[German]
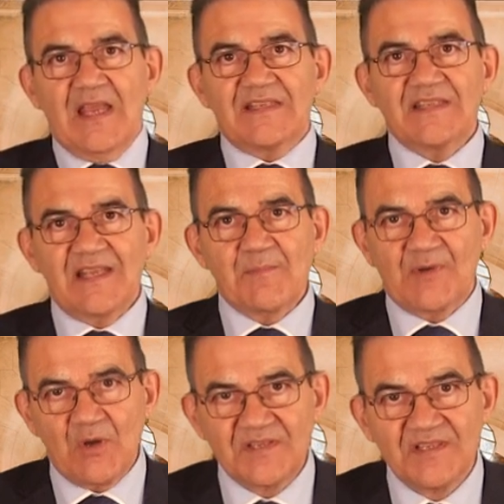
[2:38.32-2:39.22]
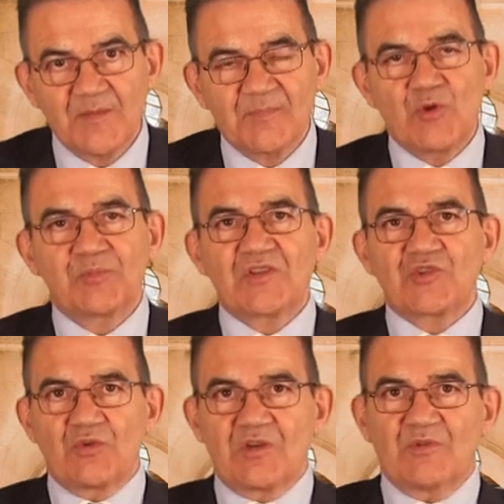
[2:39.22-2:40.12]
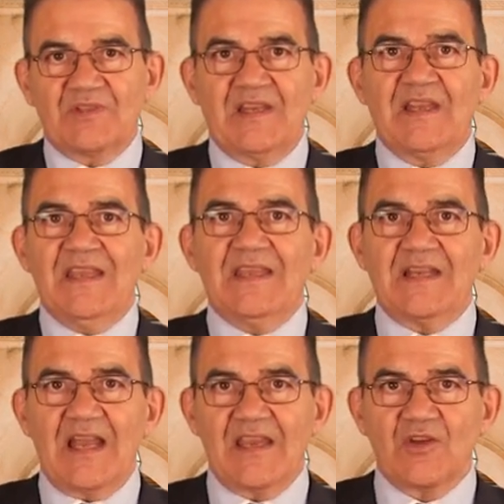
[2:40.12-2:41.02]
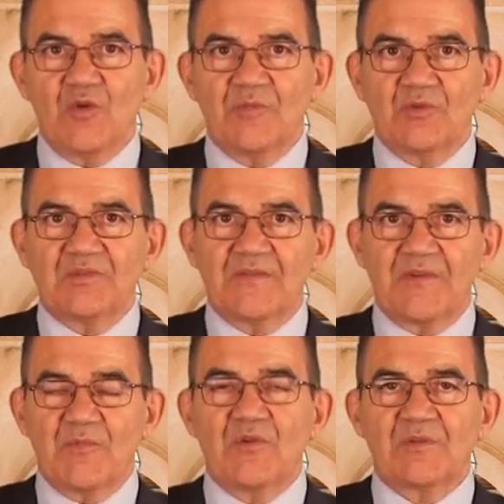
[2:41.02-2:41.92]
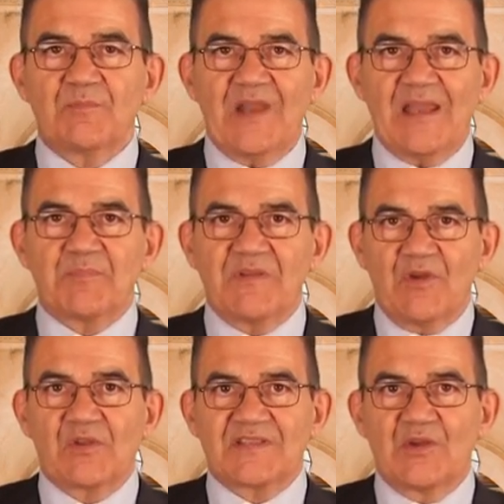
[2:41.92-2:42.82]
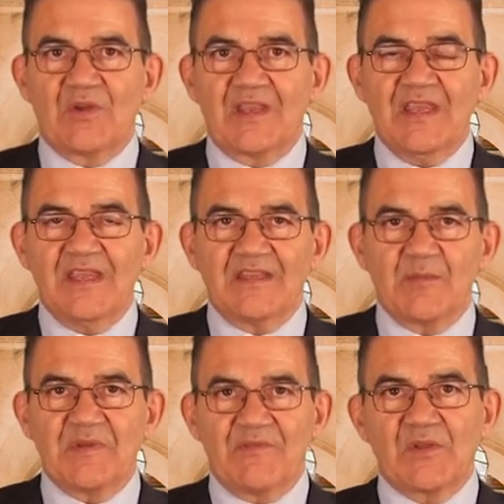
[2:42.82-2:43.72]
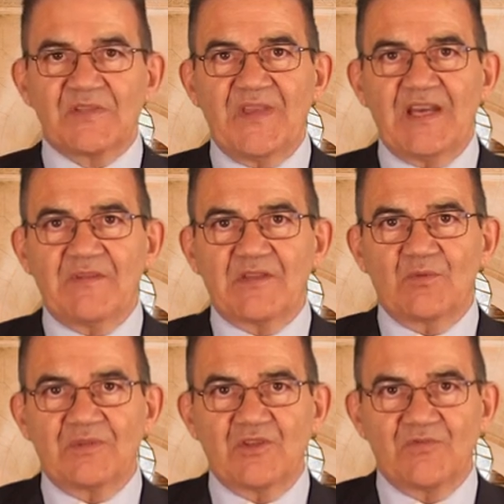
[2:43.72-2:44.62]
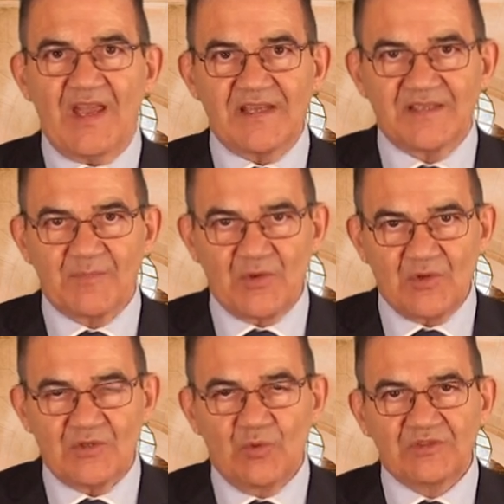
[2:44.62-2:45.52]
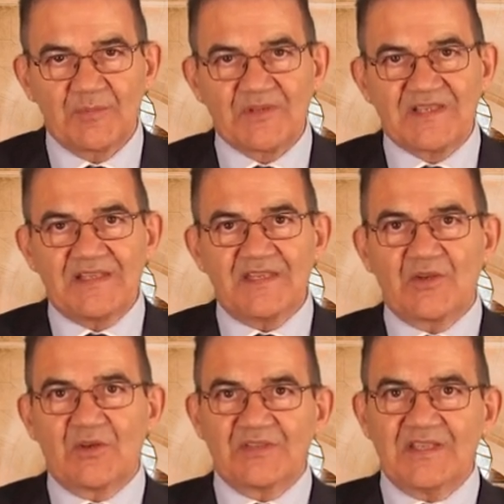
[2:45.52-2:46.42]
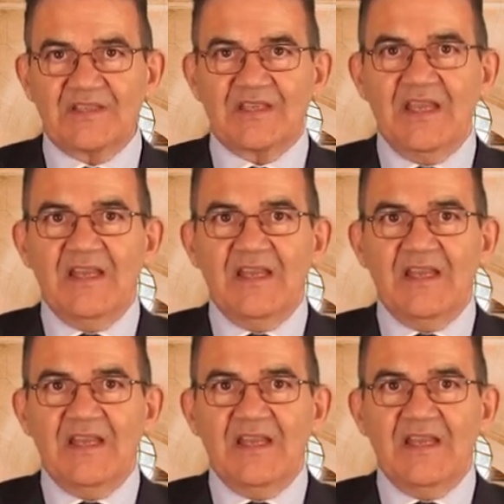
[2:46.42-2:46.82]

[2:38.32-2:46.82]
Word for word: Es ist ein praxiserprobtes Steuermodell. Ihr Einkommen und Ihr Vermögen bleibt Privatsache. Ihre Privatsphäre wird durch die Schweizer Behörden hundertprozentig garantiert.